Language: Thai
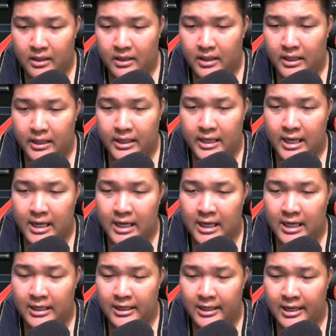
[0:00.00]
AK
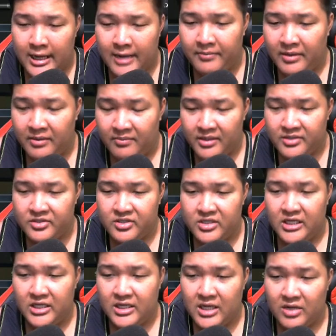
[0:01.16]
นะครับ MSG
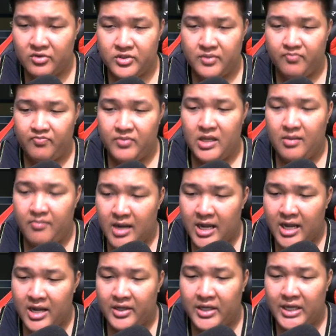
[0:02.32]
90
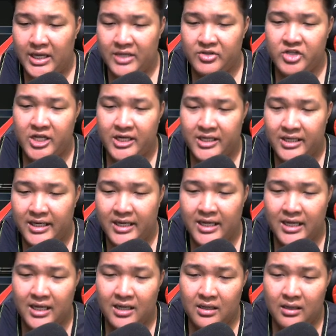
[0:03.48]
DMR K7 นะฮะ
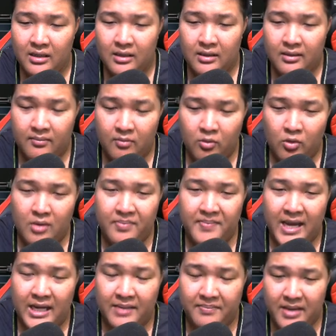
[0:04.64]
บวก
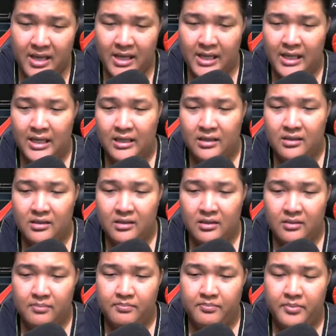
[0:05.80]
8B
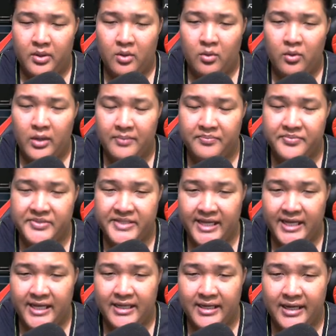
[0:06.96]
Pro M4
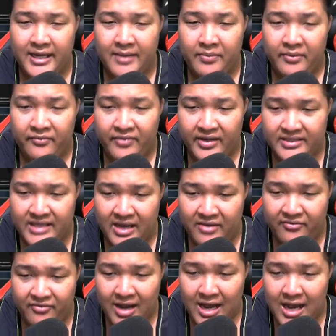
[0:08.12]
นะครับเอฟเฟกสาย
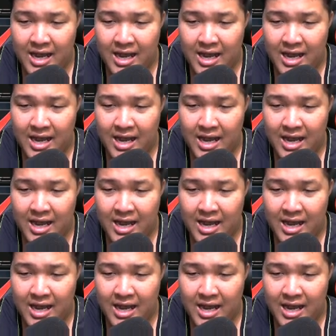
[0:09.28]
ฟ้า